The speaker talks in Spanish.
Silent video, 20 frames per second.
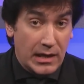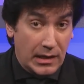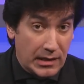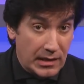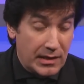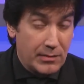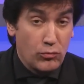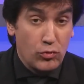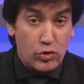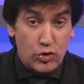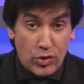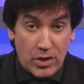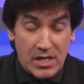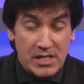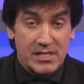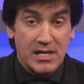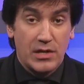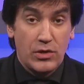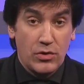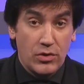que cree mucho en
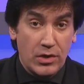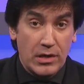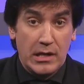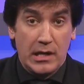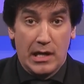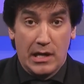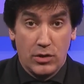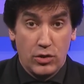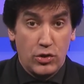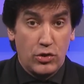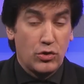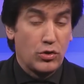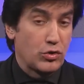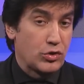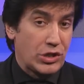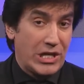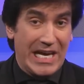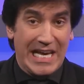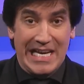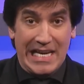el Señor, en
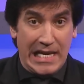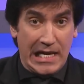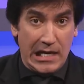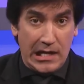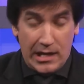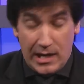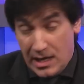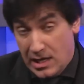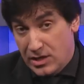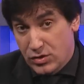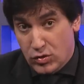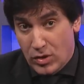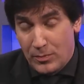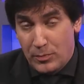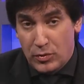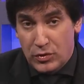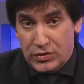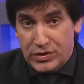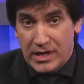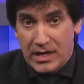Dios, en Él, él y su
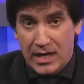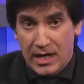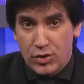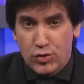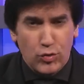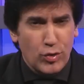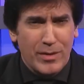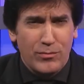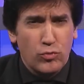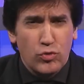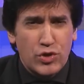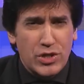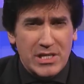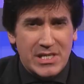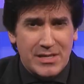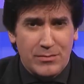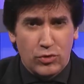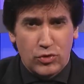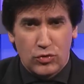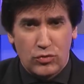esposa ayudan
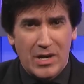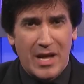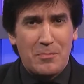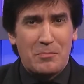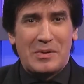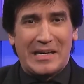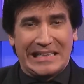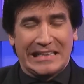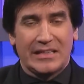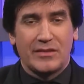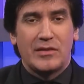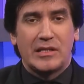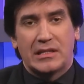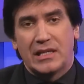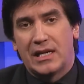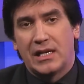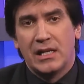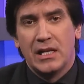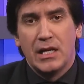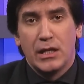muchísimo, son una parte
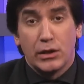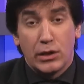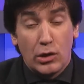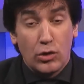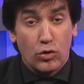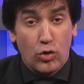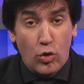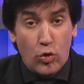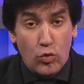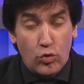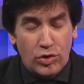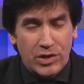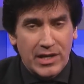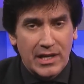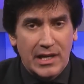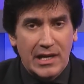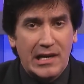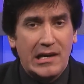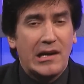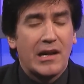vital de lo que
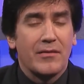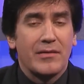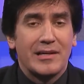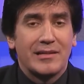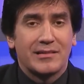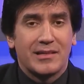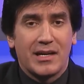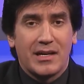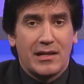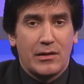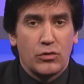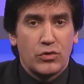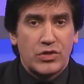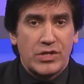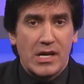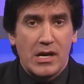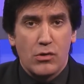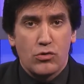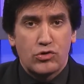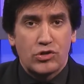ocurre en la ventana de los
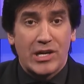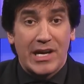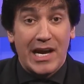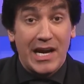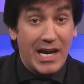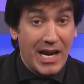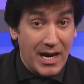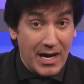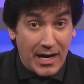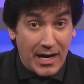cielos, el